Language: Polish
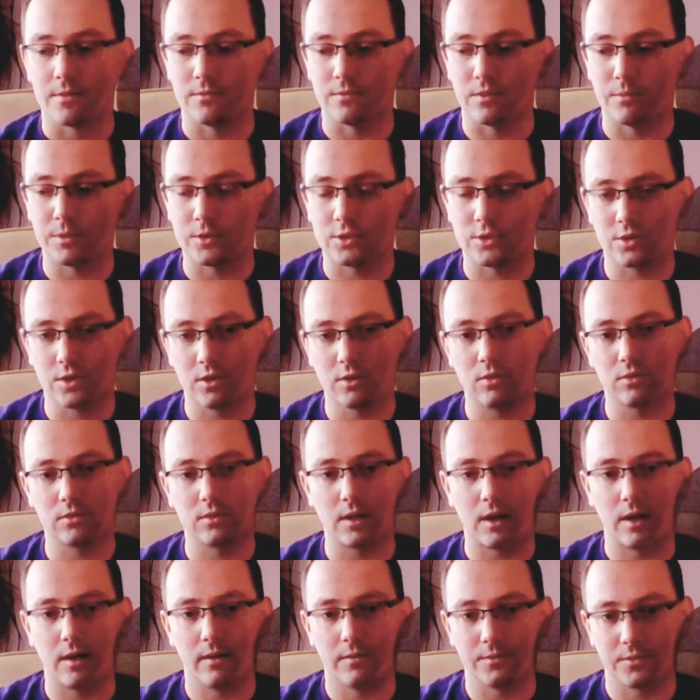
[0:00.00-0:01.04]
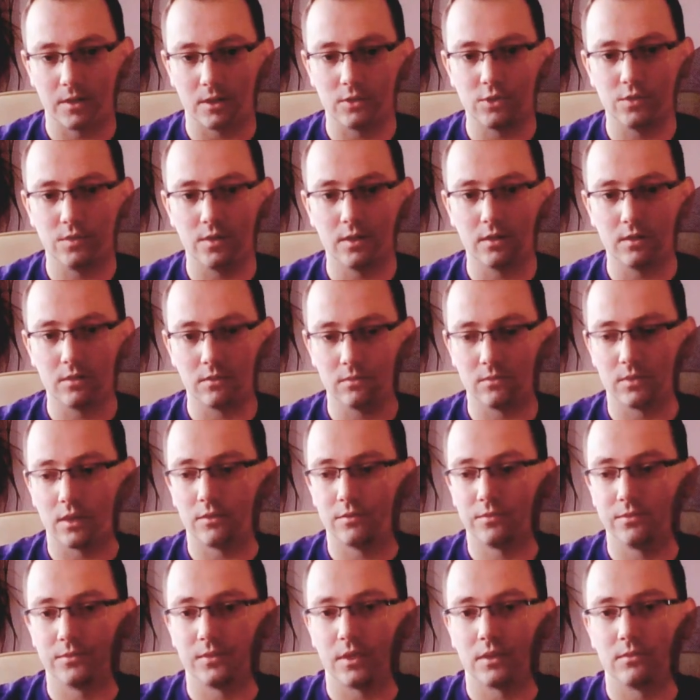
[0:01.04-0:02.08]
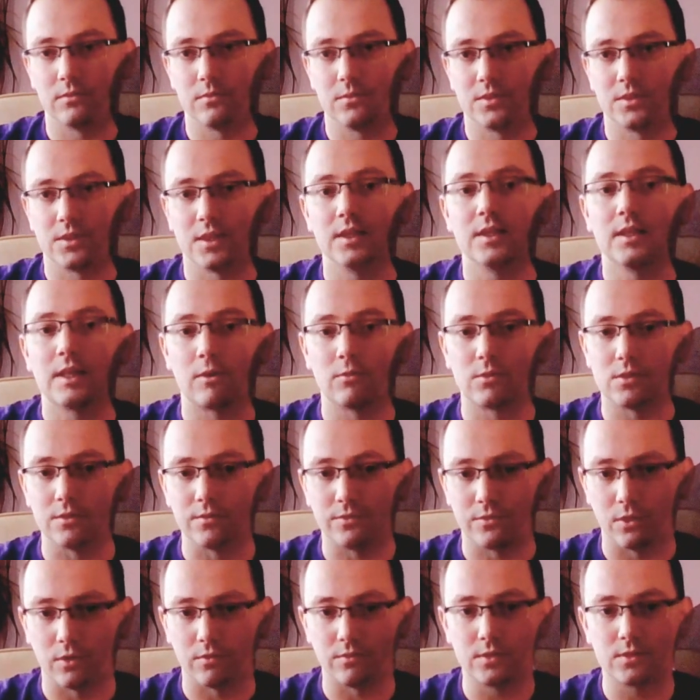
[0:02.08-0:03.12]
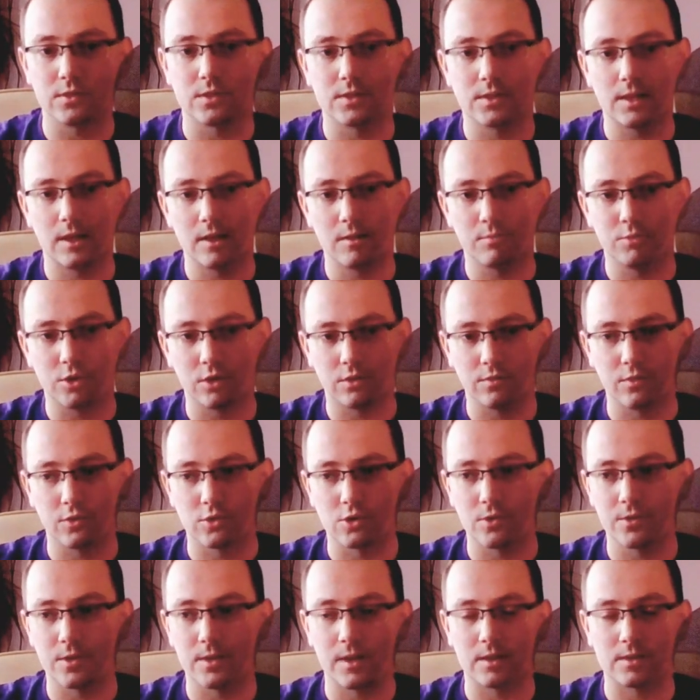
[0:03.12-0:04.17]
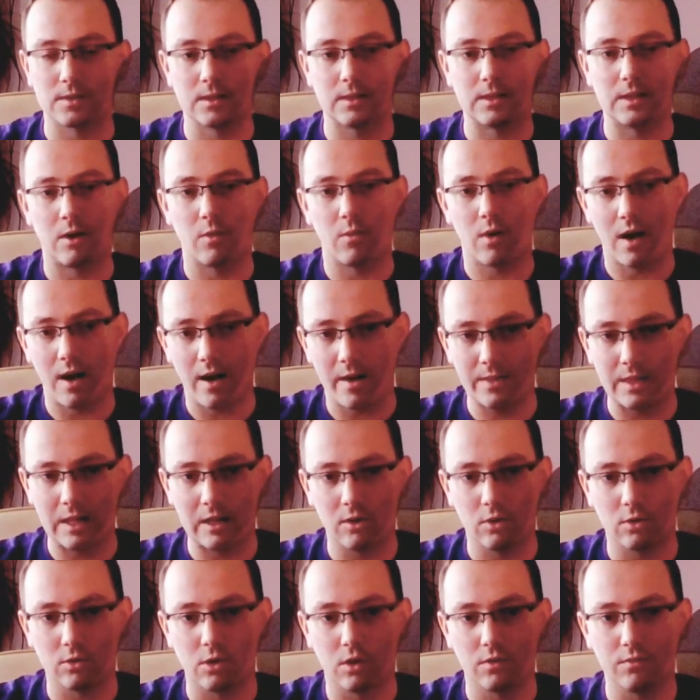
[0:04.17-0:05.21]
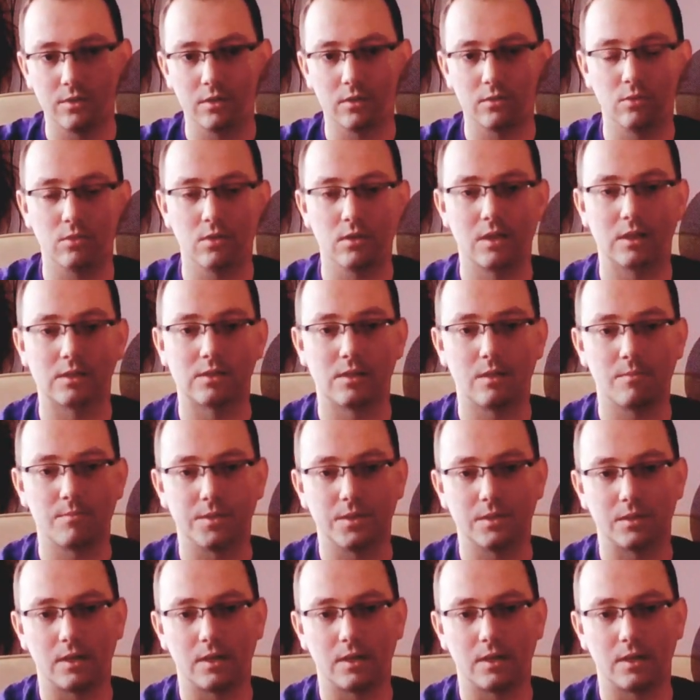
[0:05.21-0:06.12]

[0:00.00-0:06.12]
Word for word: wobec czego ta, ten dźwięk, ten, ten sygnał cyfrowy zostaje przetworzony na sygnał analogowy, który następnie